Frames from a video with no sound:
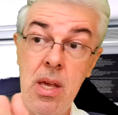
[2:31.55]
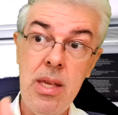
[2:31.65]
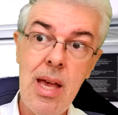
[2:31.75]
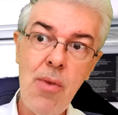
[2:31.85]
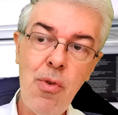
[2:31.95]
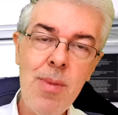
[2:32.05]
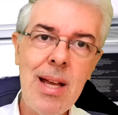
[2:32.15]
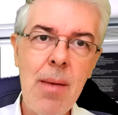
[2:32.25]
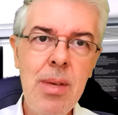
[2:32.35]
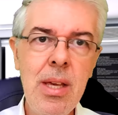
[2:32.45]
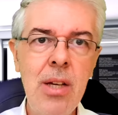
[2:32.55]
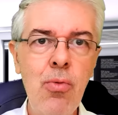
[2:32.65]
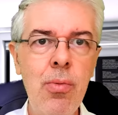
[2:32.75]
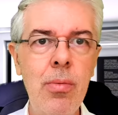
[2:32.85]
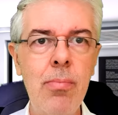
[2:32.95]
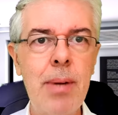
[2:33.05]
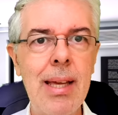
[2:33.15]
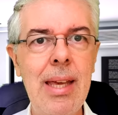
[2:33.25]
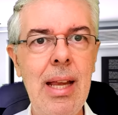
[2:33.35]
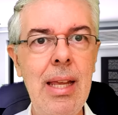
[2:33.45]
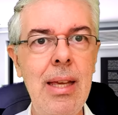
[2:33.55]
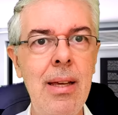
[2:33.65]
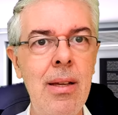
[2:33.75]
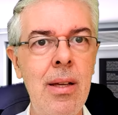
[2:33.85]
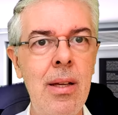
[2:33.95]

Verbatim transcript: e aí eu vou me encaminhando para aquele